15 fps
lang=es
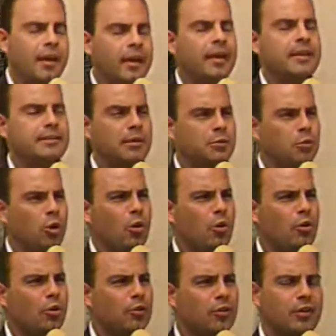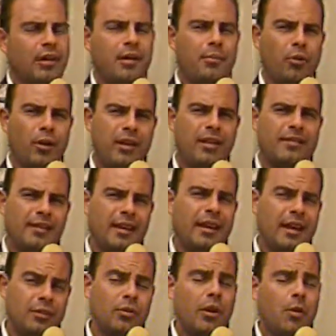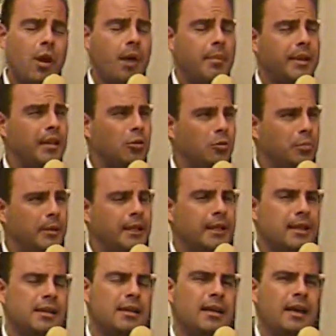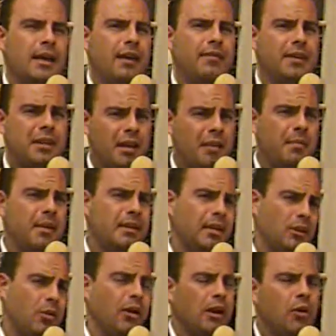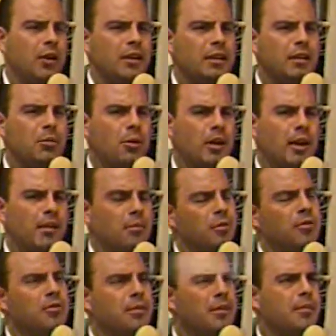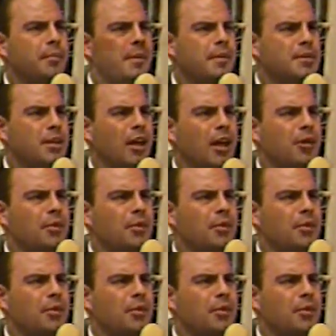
estamos muy orgullosos de poder decir que es una nueva meta cumplida, efectivamente con el colectivo que hemos mencionado.